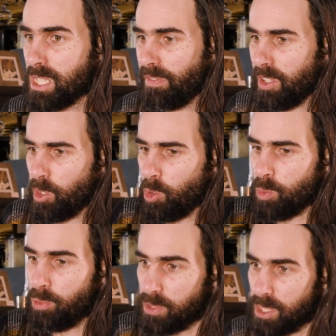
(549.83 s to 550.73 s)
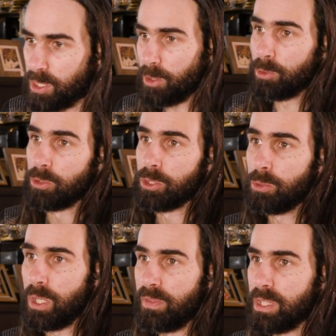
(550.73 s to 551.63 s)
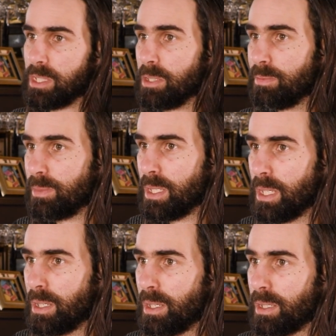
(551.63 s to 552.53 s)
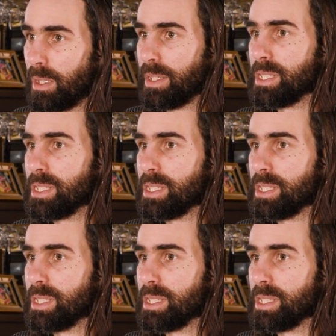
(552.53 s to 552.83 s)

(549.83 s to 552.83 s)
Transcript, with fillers: c'est qui fait qu'on se positionne toujours en victime ouais.